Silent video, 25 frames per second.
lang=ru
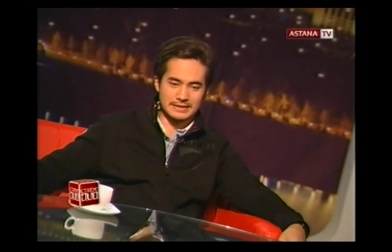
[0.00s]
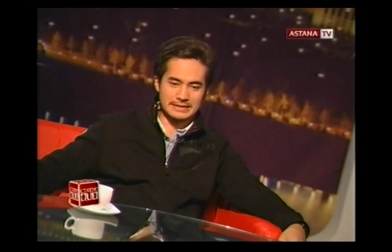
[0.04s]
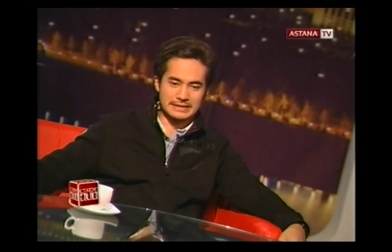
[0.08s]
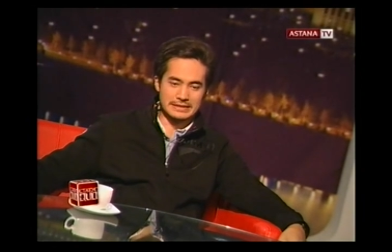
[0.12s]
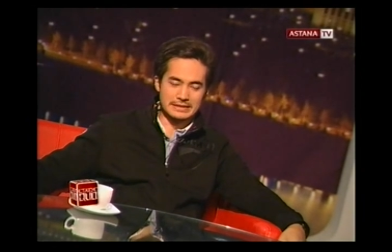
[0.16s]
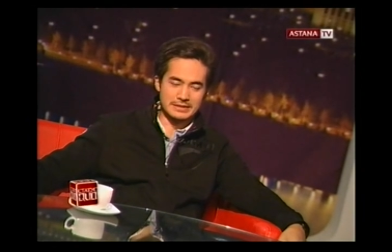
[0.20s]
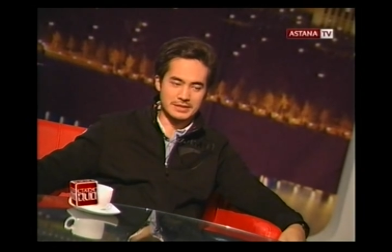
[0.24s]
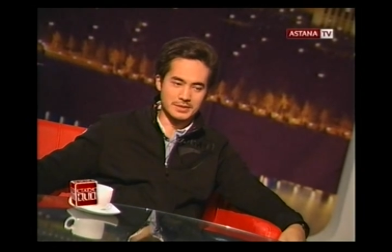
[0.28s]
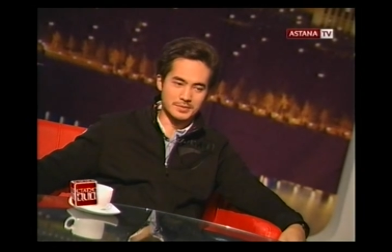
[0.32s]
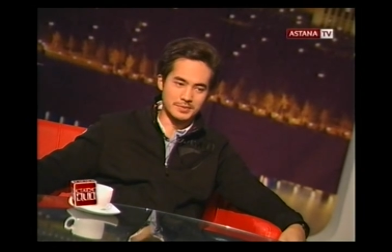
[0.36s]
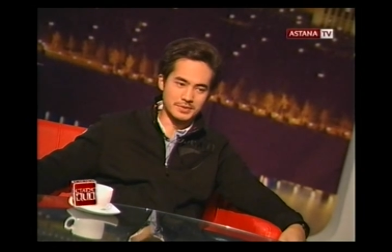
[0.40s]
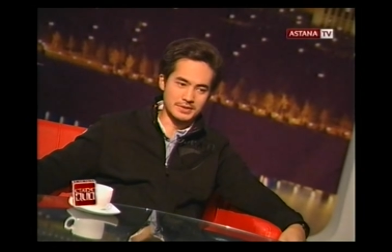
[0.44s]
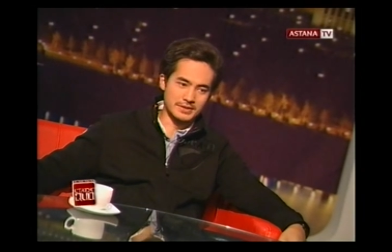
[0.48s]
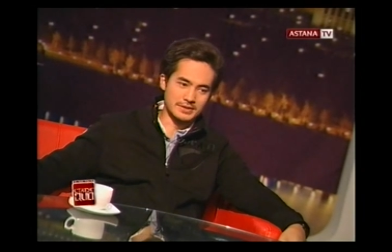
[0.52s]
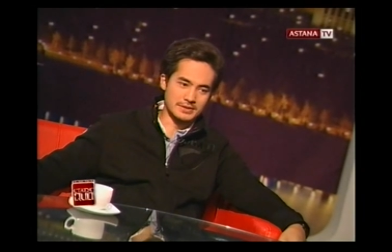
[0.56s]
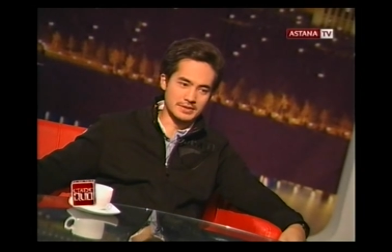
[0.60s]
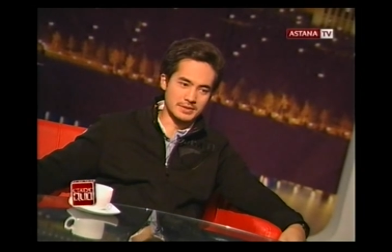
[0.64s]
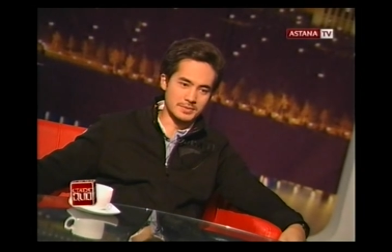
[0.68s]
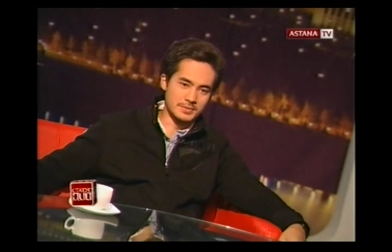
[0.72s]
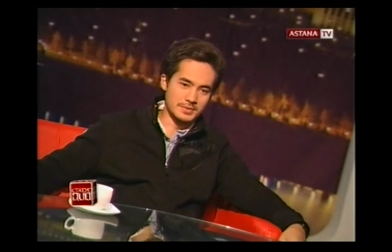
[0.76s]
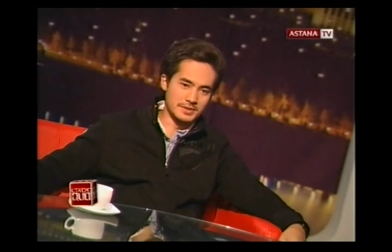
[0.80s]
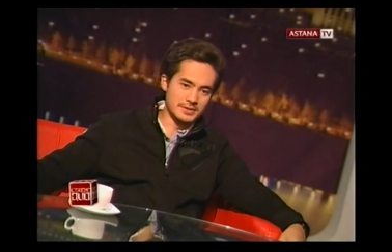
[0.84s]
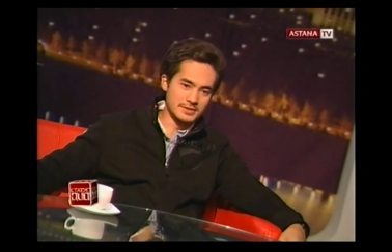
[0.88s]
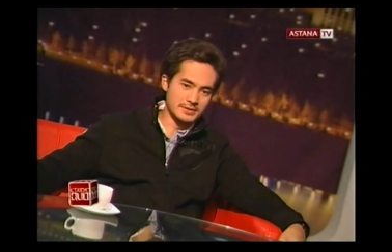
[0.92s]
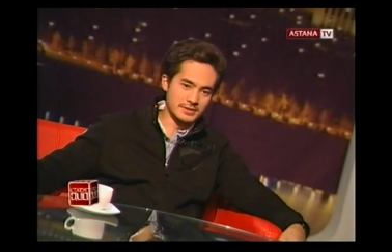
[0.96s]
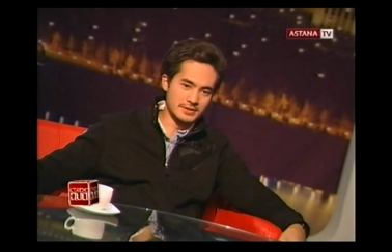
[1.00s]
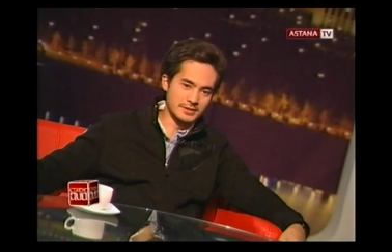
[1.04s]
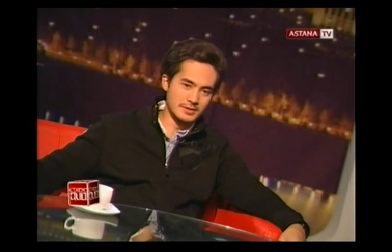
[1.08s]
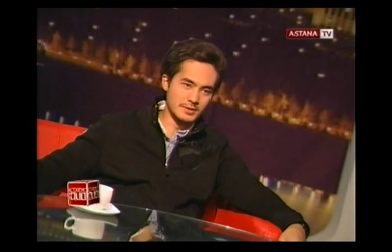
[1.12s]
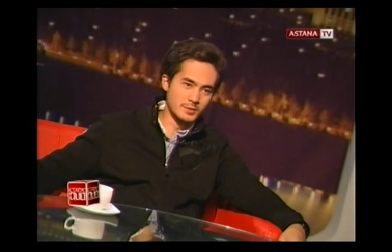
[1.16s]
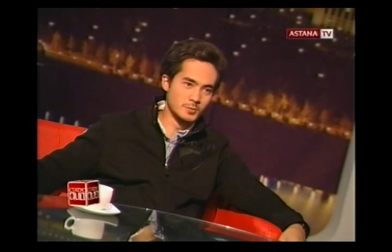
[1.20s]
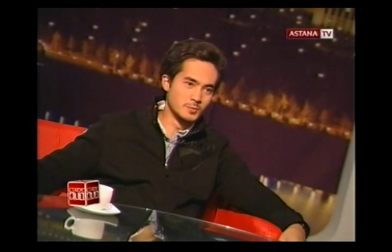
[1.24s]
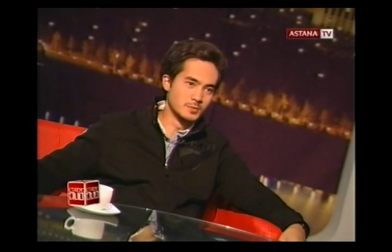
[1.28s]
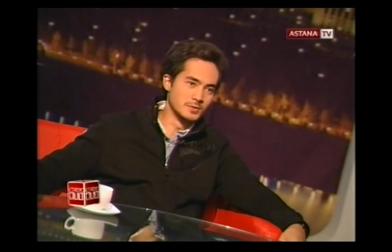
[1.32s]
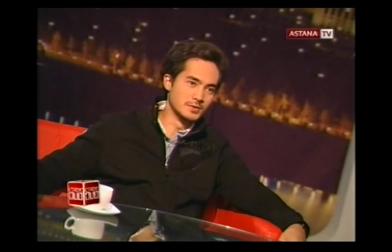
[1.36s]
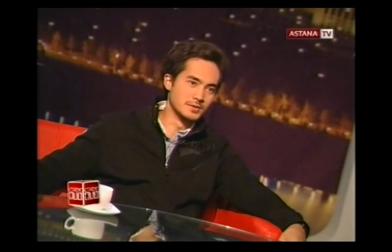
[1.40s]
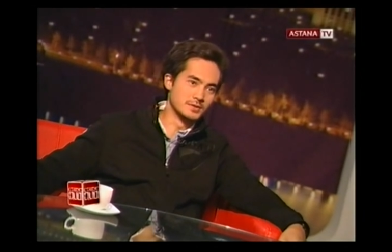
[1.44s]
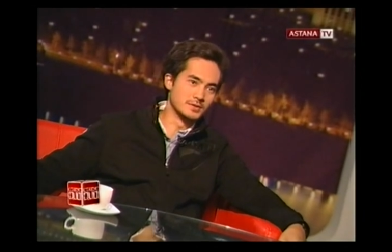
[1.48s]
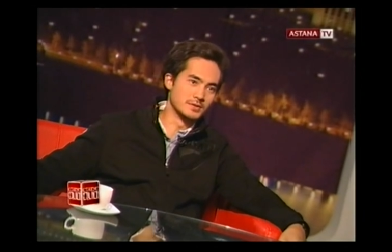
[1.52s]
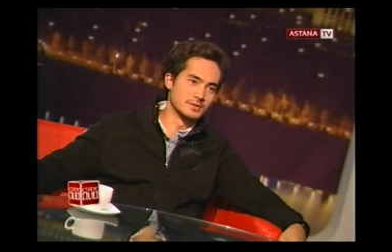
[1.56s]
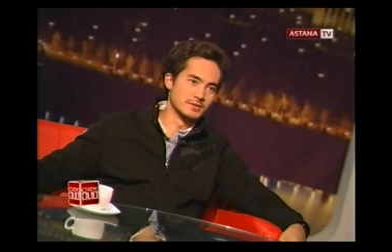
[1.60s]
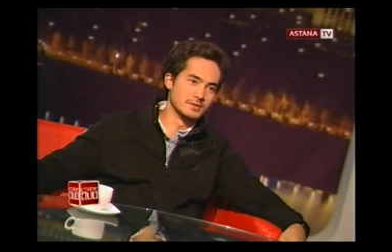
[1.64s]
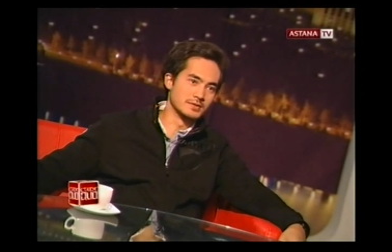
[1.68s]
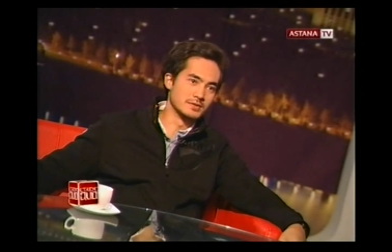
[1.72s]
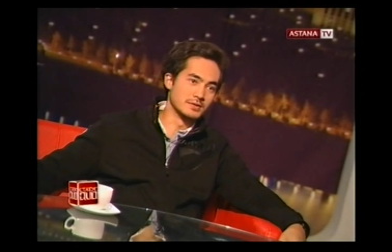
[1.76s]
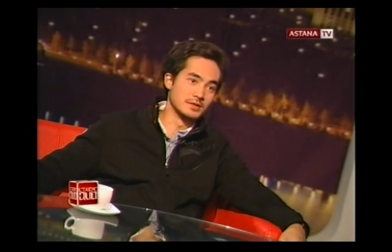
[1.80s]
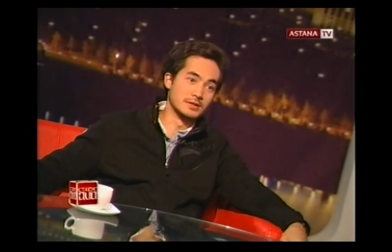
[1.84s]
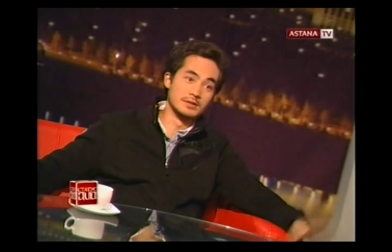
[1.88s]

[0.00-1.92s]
где-то меня заметили на улице.